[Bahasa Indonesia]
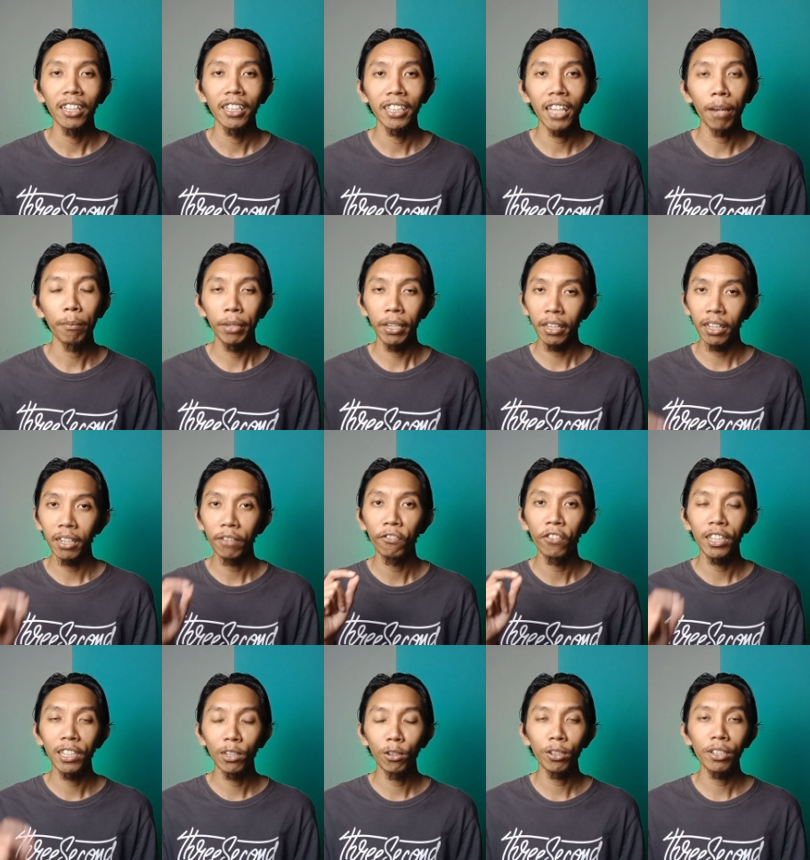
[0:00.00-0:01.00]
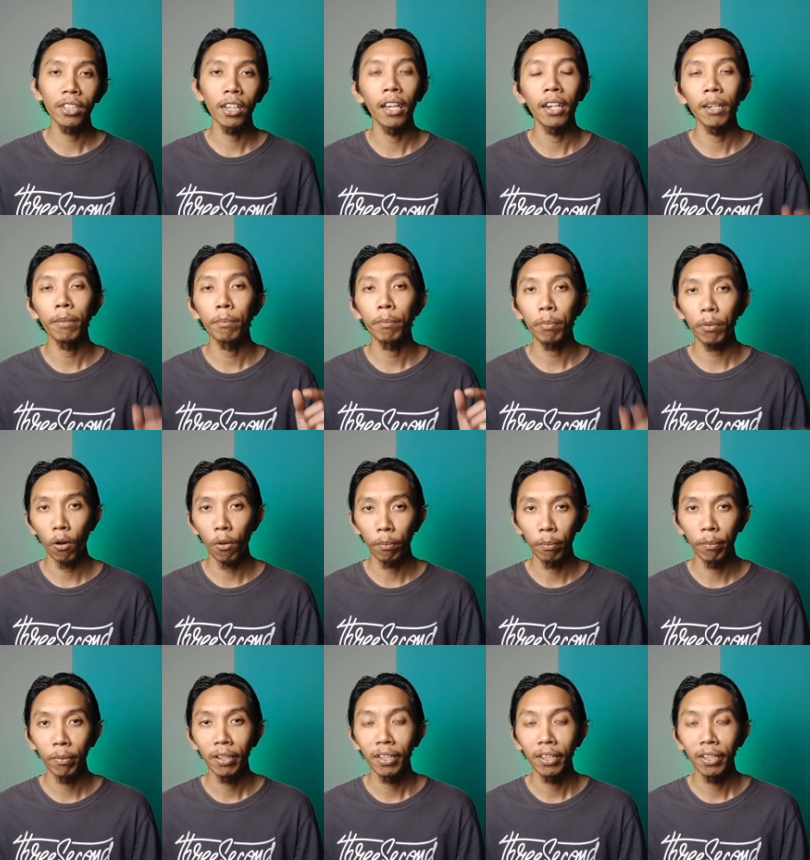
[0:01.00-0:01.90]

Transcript: yang bikin video dari prom